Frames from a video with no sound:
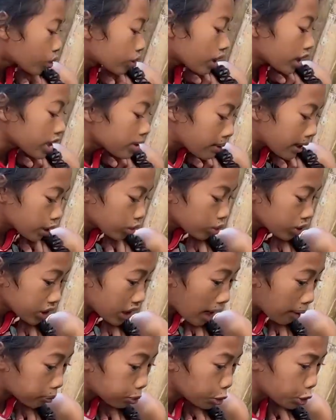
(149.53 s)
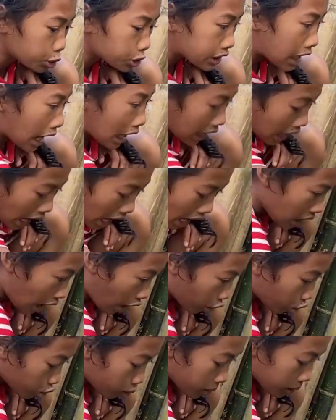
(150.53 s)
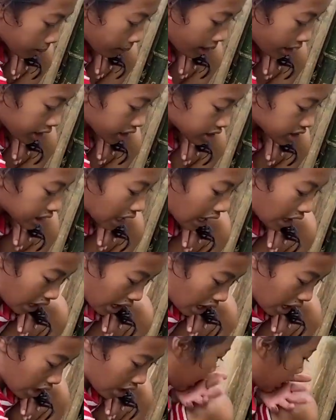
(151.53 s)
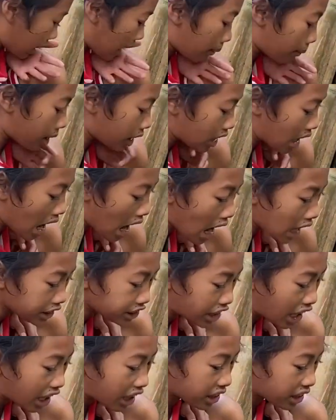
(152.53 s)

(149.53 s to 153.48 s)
Udah dibantu nyapu salah Aku bermain salah Marah-marah aja